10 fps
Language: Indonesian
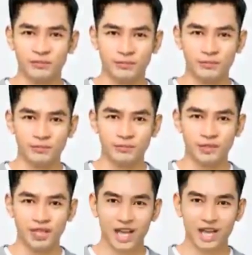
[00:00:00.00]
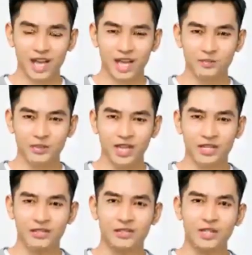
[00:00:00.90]
terdiam ketika dia
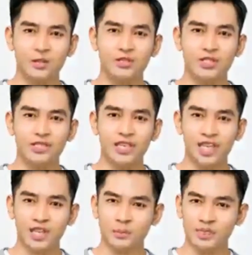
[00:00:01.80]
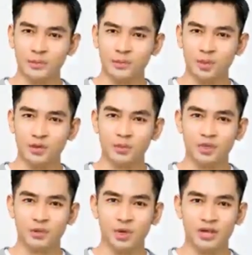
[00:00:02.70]
mendengar kata-kata itu, dan setelah
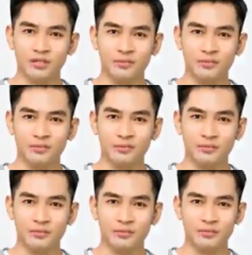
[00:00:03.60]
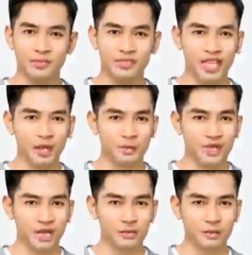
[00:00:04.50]
beberapa saat, dia tiba-tiba
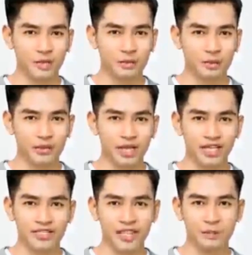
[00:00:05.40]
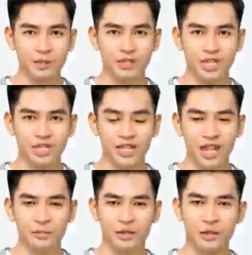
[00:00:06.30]
mengulurkan tangannya dan mendekati
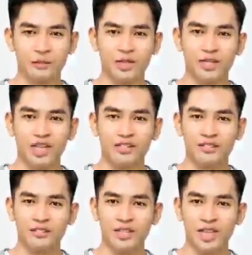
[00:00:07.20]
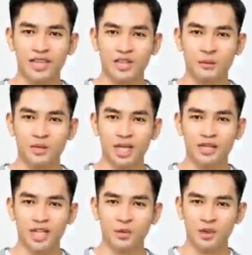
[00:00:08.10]
Lutfi dengan tenang.
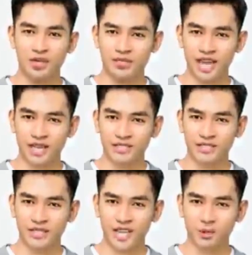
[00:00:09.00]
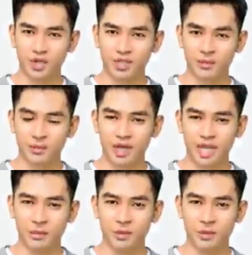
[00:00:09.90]
Ketika dia menyentuh tubuh Lutfi,